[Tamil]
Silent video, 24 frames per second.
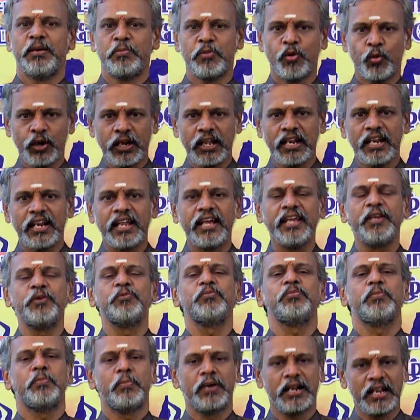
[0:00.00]
நம்ம
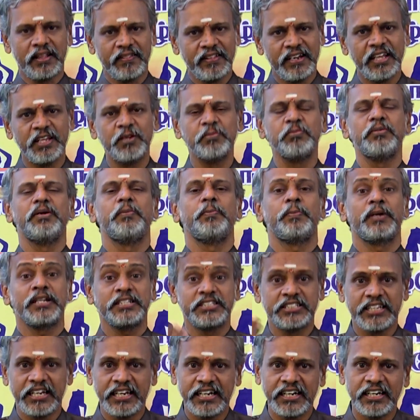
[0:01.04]
உடல்லையும் மனதிலையும்
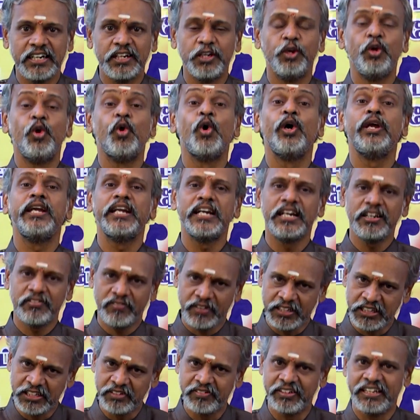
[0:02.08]
பிரச்சனைகள் நோய்கள்
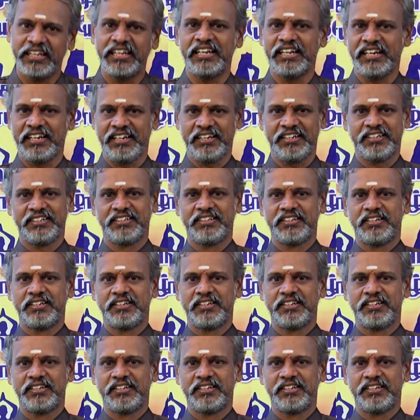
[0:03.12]
வந்து விடுகின்றன